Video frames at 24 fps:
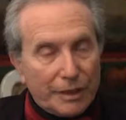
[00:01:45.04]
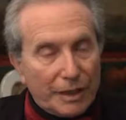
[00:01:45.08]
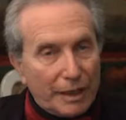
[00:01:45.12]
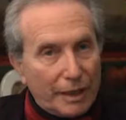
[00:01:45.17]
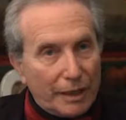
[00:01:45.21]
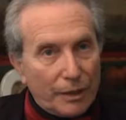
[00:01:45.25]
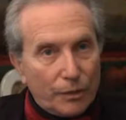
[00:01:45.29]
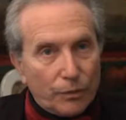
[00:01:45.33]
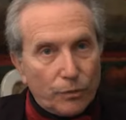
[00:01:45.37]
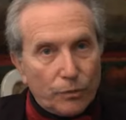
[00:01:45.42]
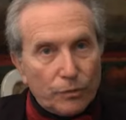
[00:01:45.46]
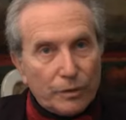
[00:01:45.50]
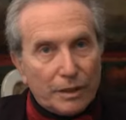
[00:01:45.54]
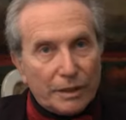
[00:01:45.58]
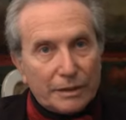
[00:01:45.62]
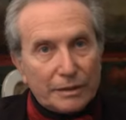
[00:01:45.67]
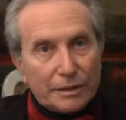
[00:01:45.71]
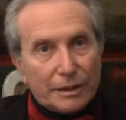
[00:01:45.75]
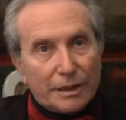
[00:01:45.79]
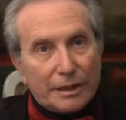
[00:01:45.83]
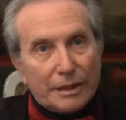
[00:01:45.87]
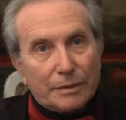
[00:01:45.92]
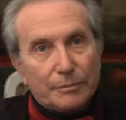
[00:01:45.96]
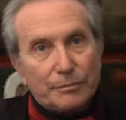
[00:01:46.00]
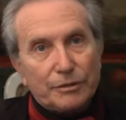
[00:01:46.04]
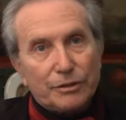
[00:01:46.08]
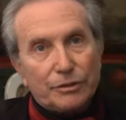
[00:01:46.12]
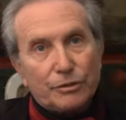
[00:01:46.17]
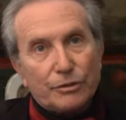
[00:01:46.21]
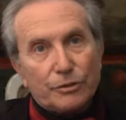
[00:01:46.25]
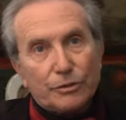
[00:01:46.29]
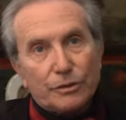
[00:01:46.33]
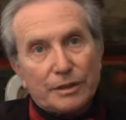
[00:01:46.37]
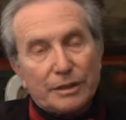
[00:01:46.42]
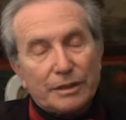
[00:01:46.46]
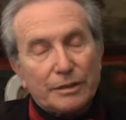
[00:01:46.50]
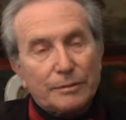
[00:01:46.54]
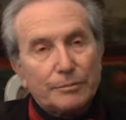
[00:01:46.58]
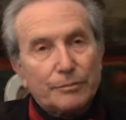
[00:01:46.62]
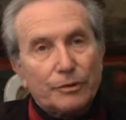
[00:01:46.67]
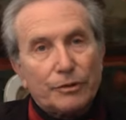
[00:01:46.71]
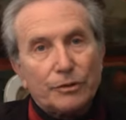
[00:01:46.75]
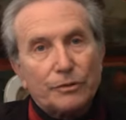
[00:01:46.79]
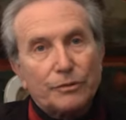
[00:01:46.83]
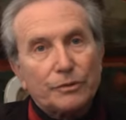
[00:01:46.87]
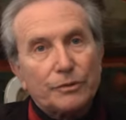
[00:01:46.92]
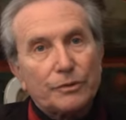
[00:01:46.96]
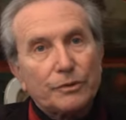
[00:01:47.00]
è una tra le migliori del
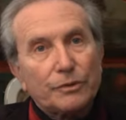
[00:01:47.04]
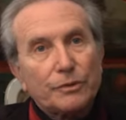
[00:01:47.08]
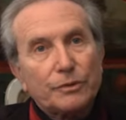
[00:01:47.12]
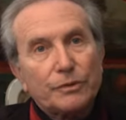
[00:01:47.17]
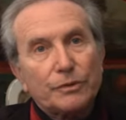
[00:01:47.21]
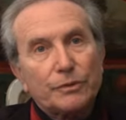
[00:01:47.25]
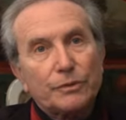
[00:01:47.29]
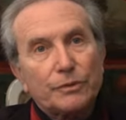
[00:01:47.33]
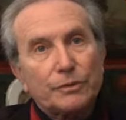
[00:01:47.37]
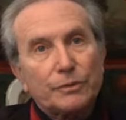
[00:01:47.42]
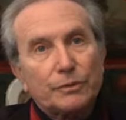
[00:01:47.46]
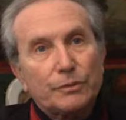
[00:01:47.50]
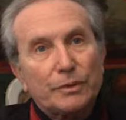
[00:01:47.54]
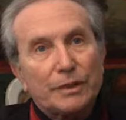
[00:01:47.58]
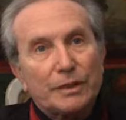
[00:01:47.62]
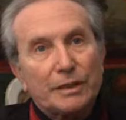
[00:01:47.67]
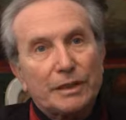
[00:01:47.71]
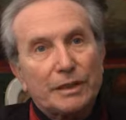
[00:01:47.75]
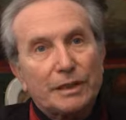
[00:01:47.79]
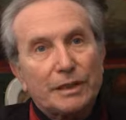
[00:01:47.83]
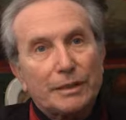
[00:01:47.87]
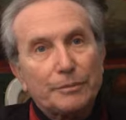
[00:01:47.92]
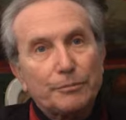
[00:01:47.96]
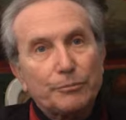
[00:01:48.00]
mondo, una delle